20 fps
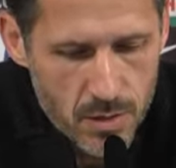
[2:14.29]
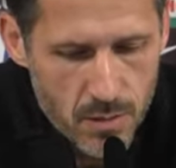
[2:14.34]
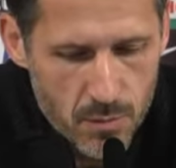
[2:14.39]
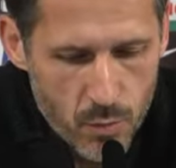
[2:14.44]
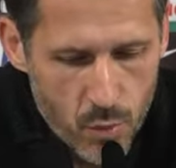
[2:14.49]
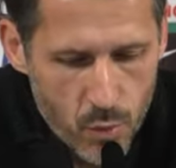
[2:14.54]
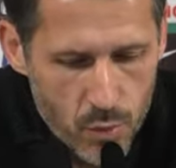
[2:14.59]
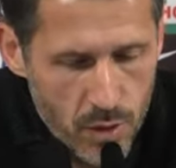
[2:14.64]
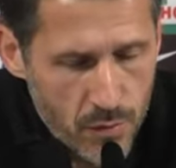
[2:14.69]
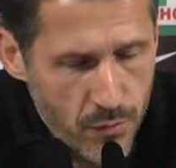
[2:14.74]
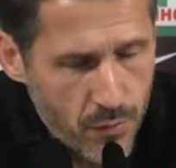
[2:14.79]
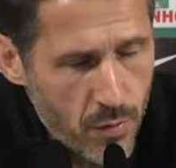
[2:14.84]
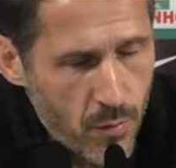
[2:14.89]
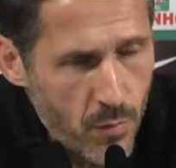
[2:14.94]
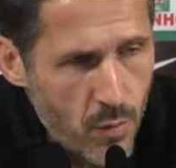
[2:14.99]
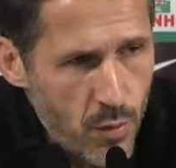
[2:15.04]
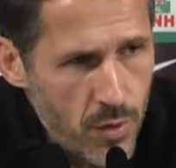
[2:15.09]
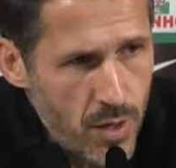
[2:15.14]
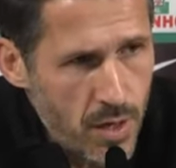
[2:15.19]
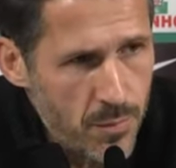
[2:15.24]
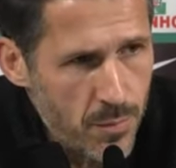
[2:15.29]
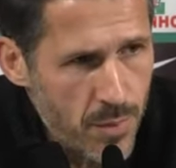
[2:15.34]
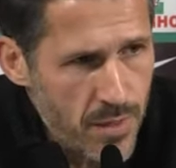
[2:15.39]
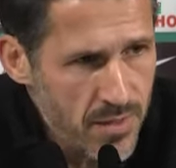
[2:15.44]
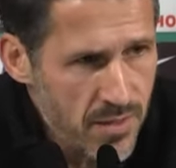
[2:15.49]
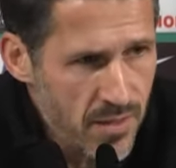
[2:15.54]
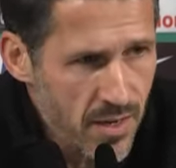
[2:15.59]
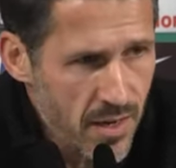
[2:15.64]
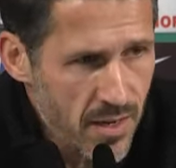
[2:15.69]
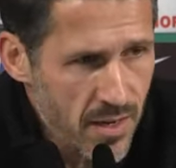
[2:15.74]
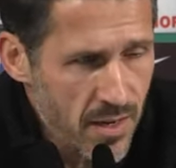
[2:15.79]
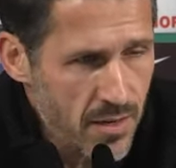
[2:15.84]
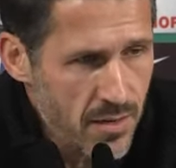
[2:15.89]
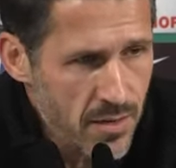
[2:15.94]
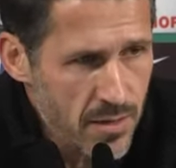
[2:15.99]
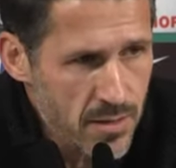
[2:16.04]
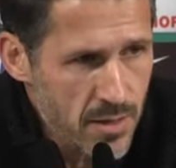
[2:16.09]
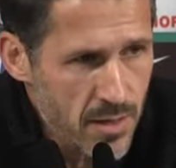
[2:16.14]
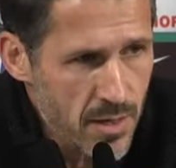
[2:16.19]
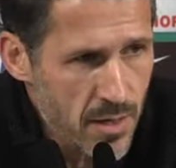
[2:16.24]
Monat für Monat bessere
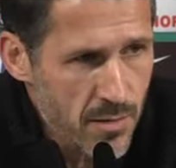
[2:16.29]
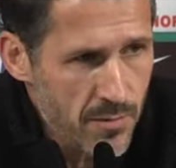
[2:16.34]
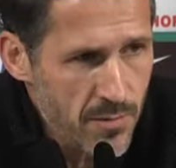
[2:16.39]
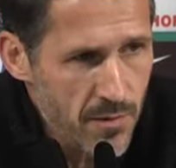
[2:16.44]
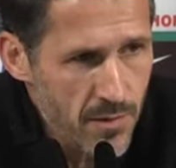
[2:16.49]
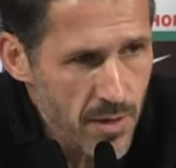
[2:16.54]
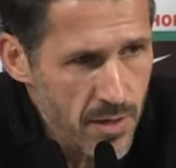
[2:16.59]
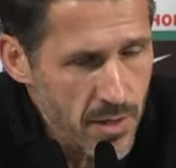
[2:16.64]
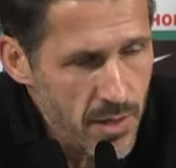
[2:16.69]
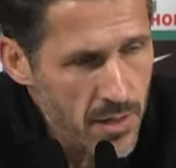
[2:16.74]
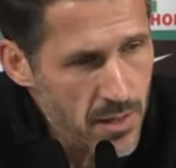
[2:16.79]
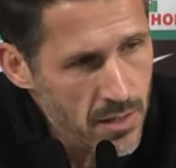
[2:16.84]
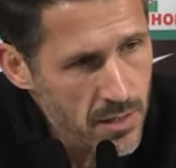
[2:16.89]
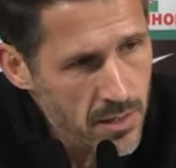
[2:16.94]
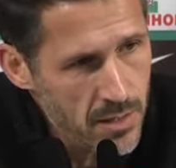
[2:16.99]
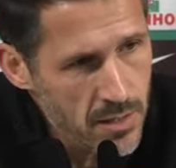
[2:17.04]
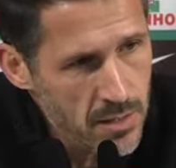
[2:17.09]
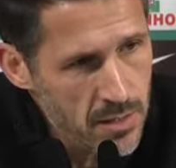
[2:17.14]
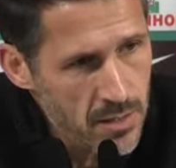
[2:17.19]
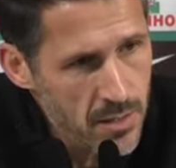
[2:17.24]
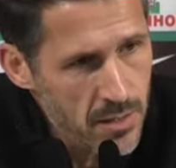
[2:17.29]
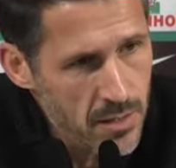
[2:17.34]
Erkenntnisse haben, wer wirklich äh,